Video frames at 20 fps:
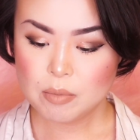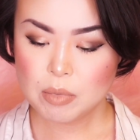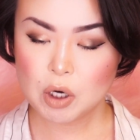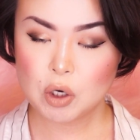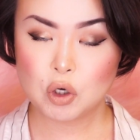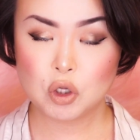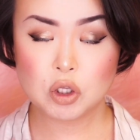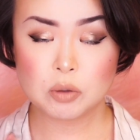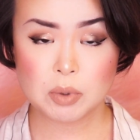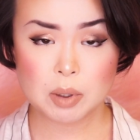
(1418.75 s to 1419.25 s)
まあ、
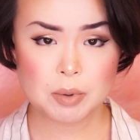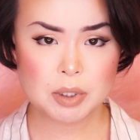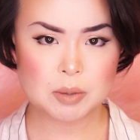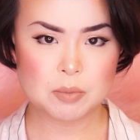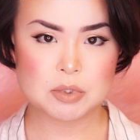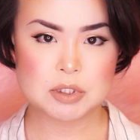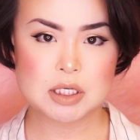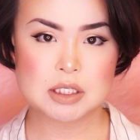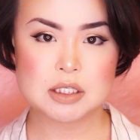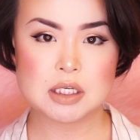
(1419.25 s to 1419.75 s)
このままで
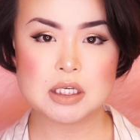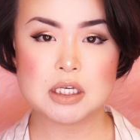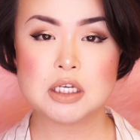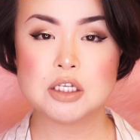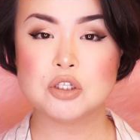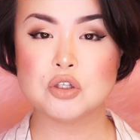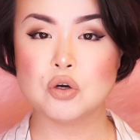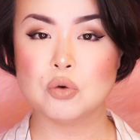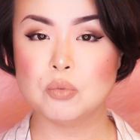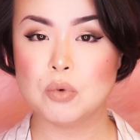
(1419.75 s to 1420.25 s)
も全然
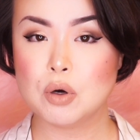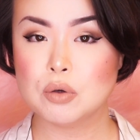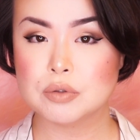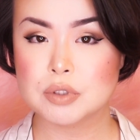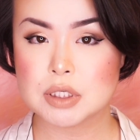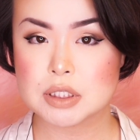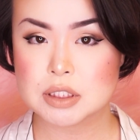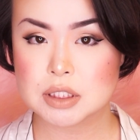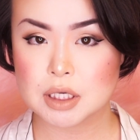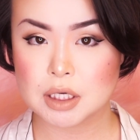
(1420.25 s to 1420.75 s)
いいと思う
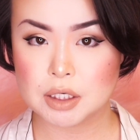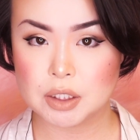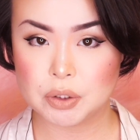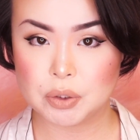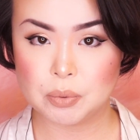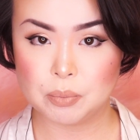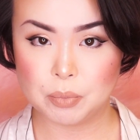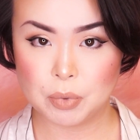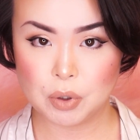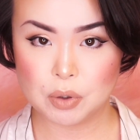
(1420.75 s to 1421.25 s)
んですけれ
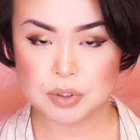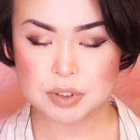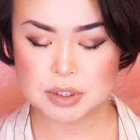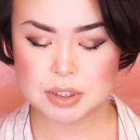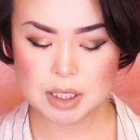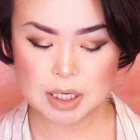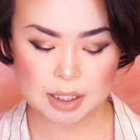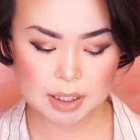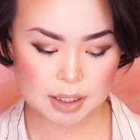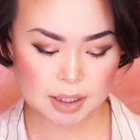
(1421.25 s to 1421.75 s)
ども、
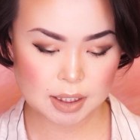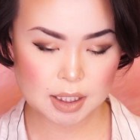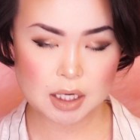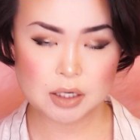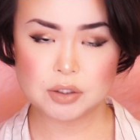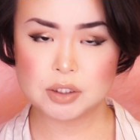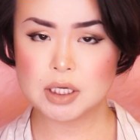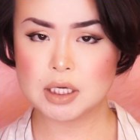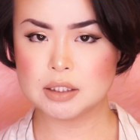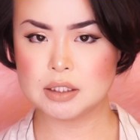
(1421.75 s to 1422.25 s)
せっか
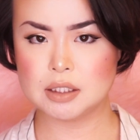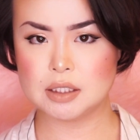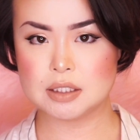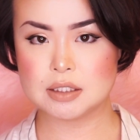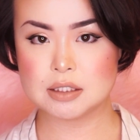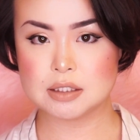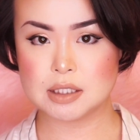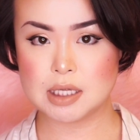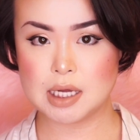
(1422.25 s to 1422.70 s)
くなんでです